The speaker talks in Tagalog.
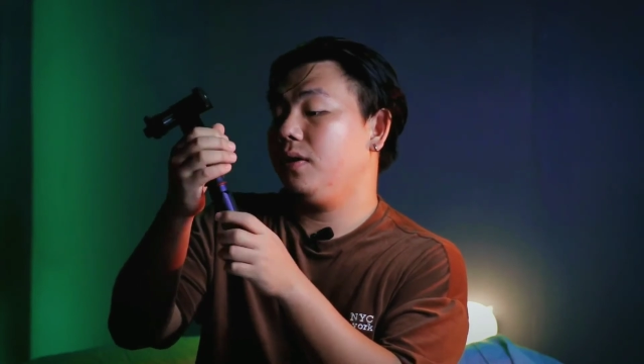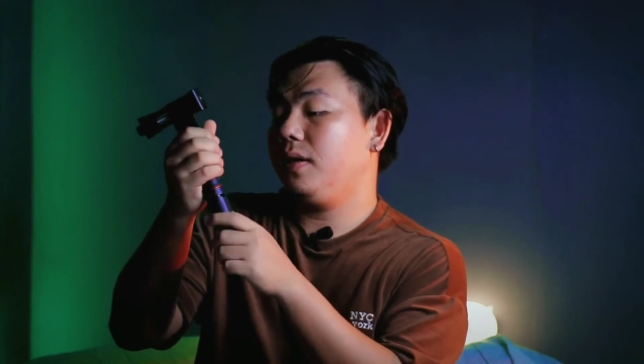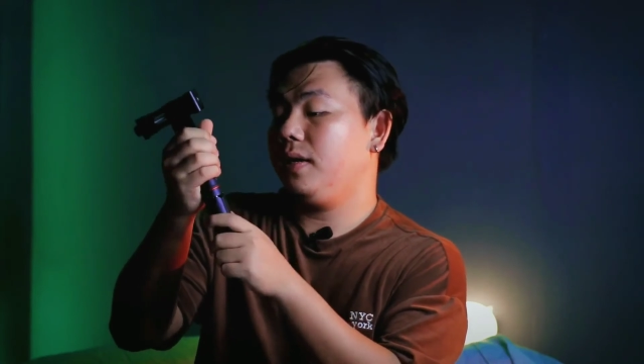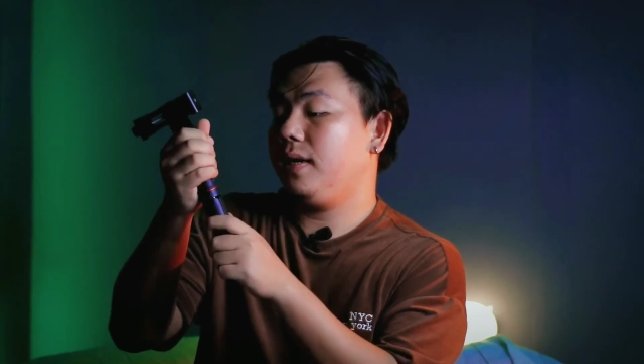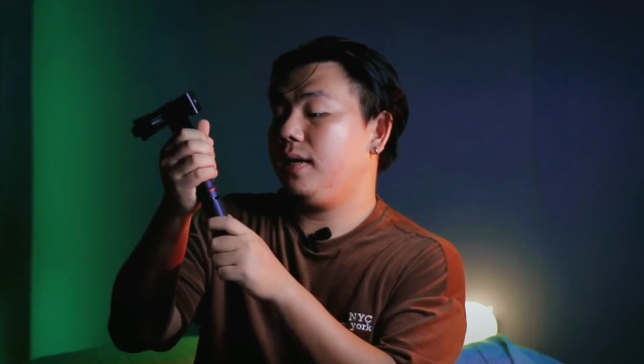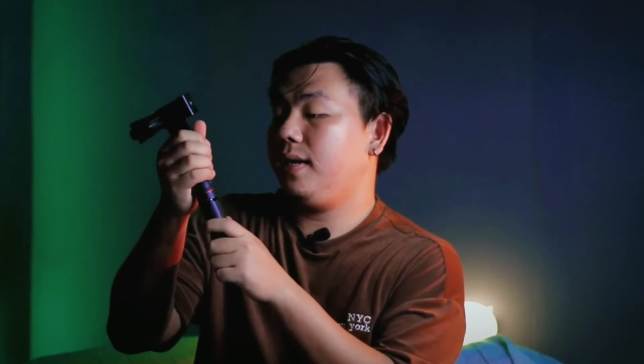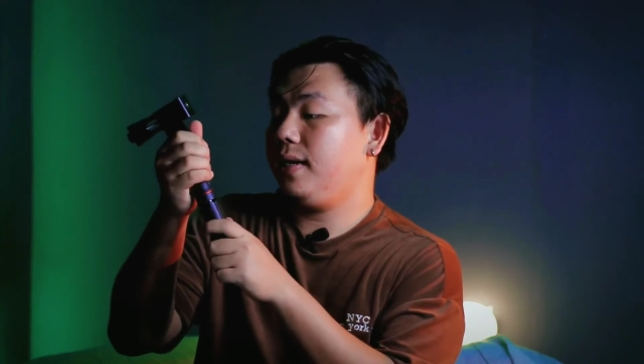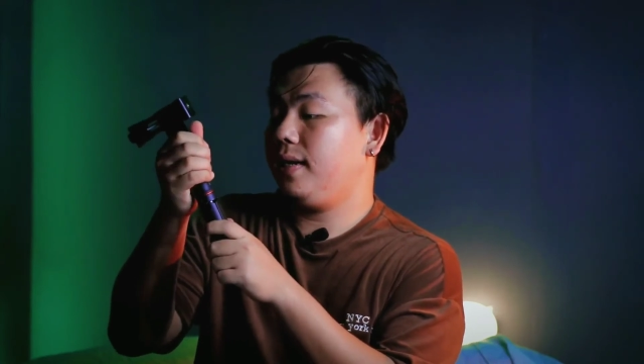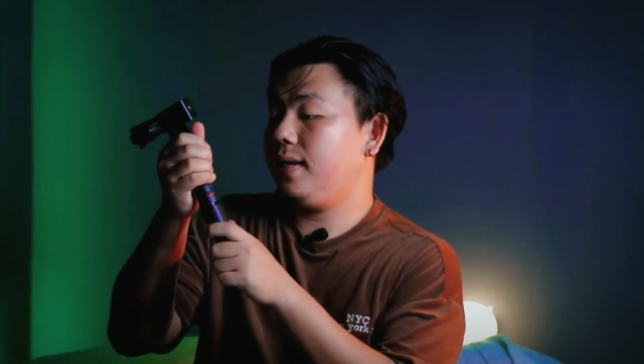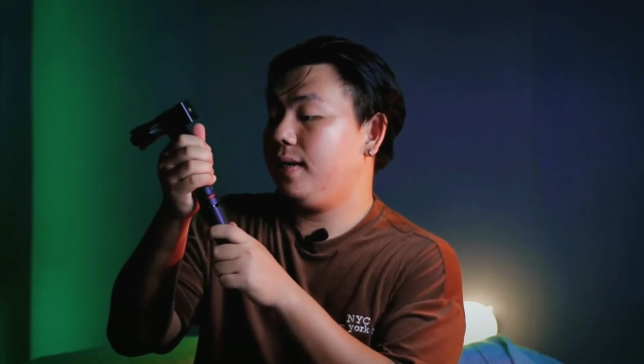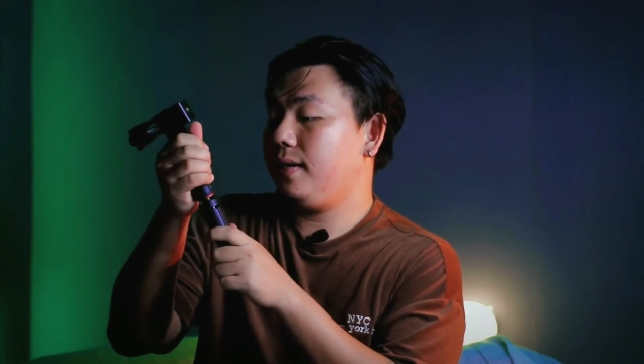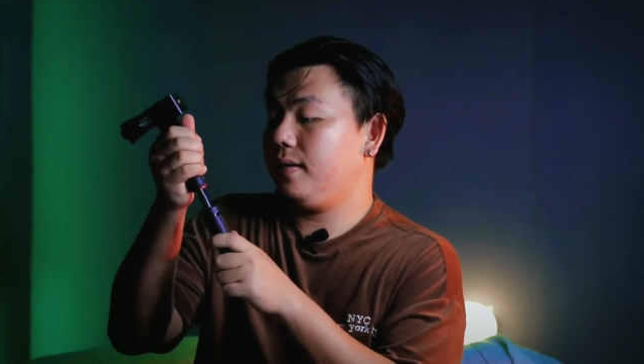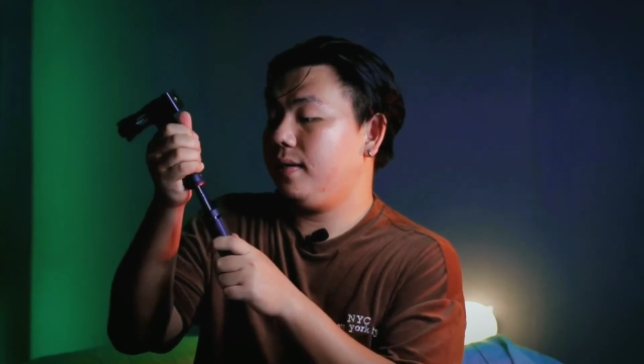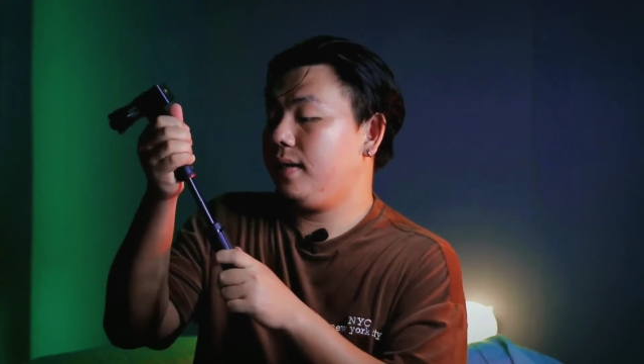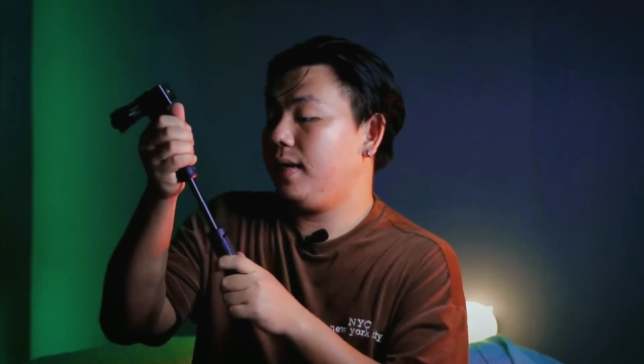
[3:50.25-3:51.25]
uh,
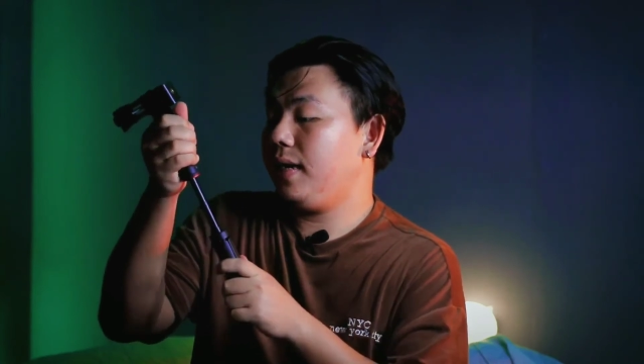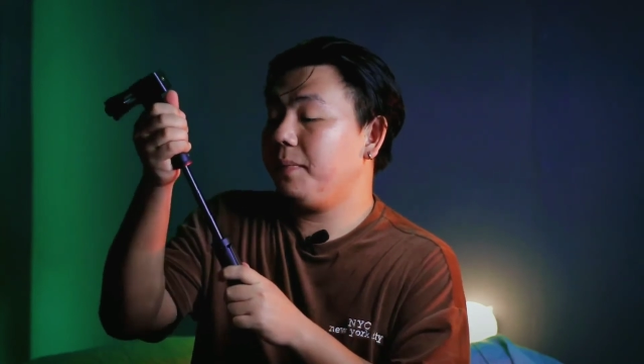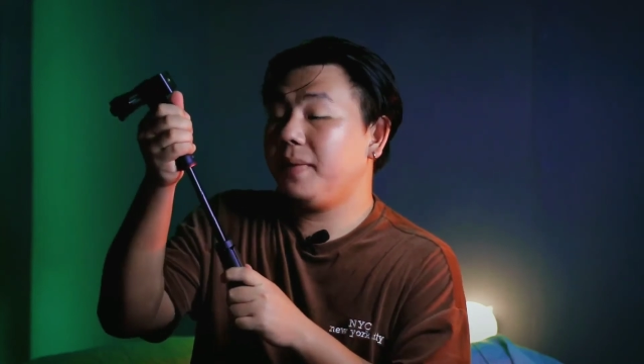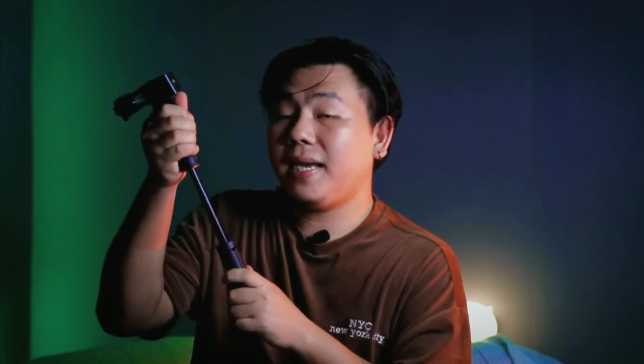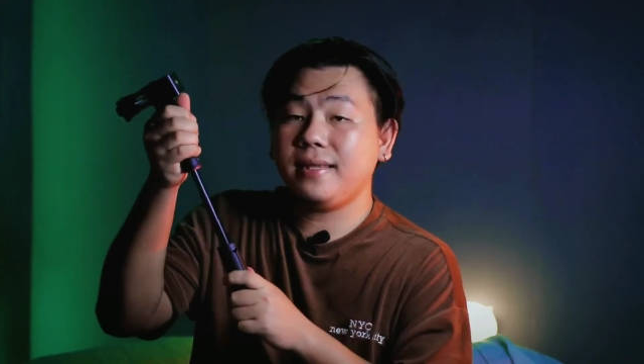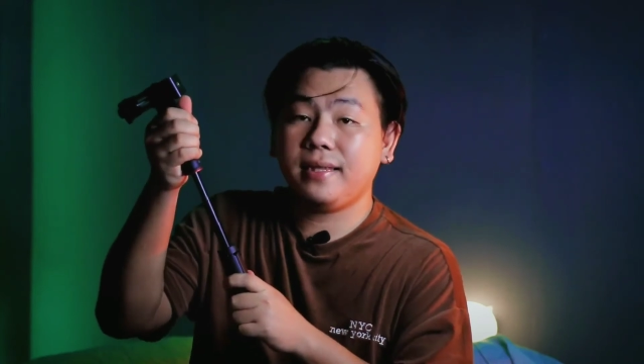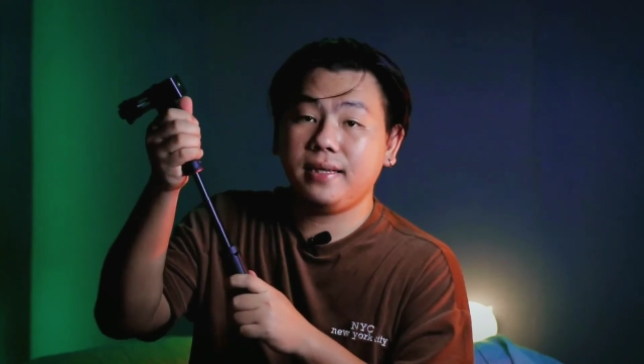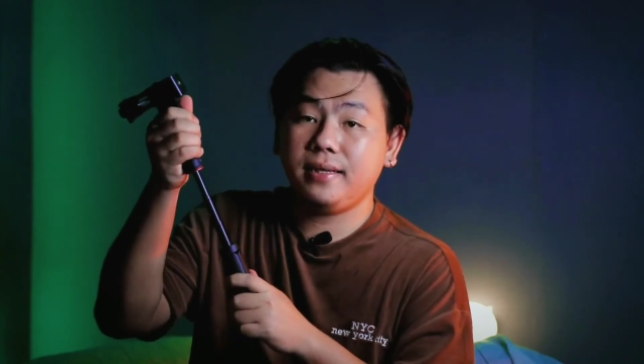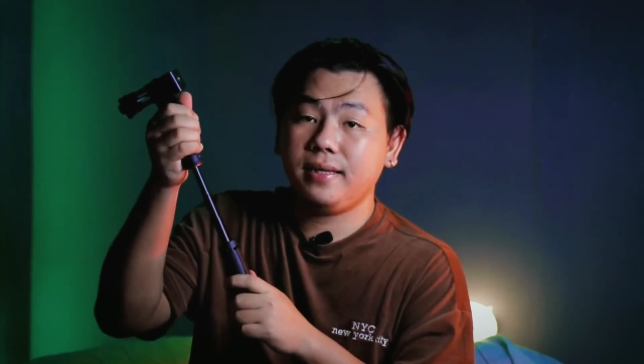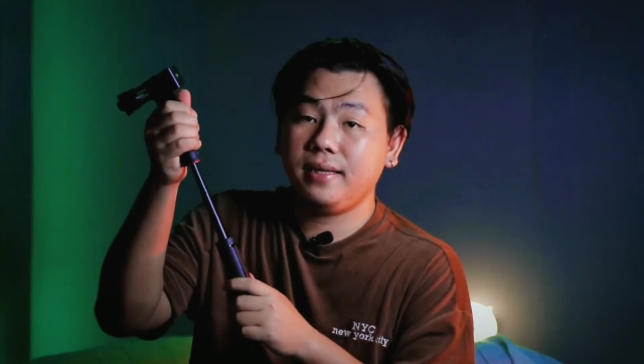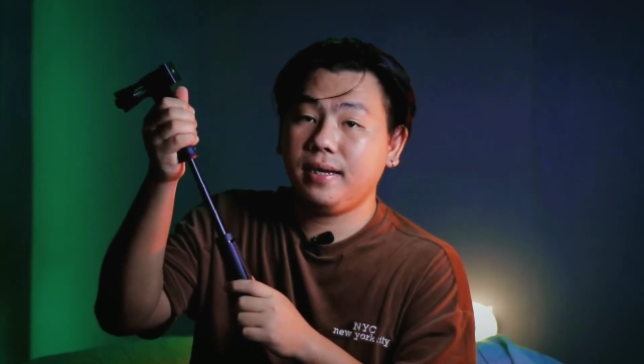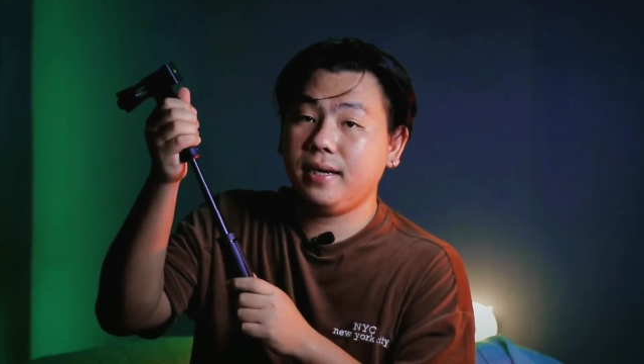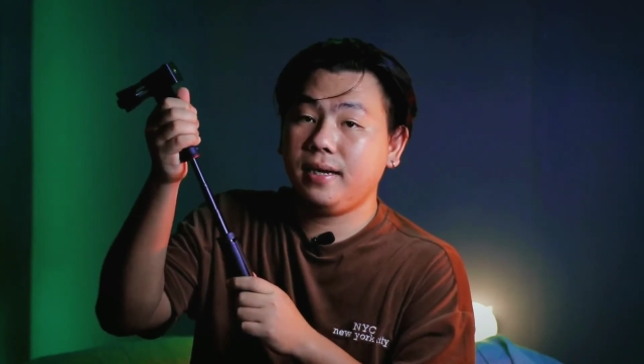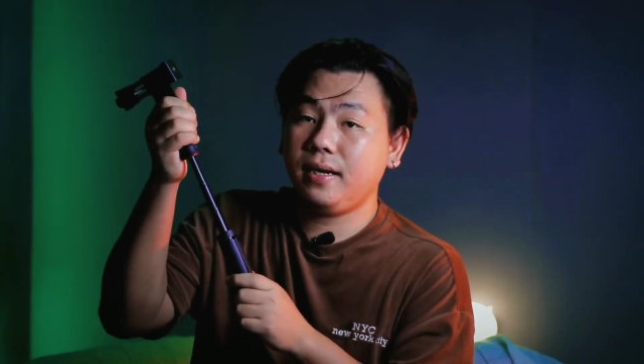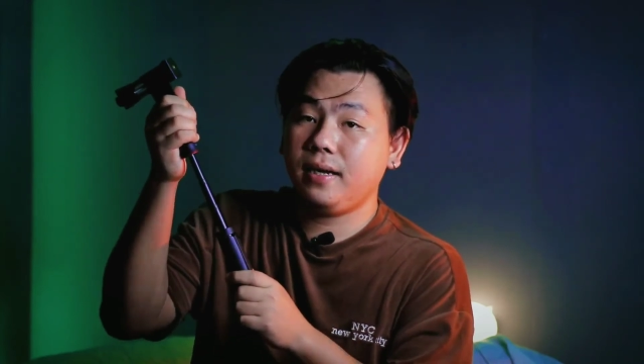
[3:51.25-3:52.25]
alam natin na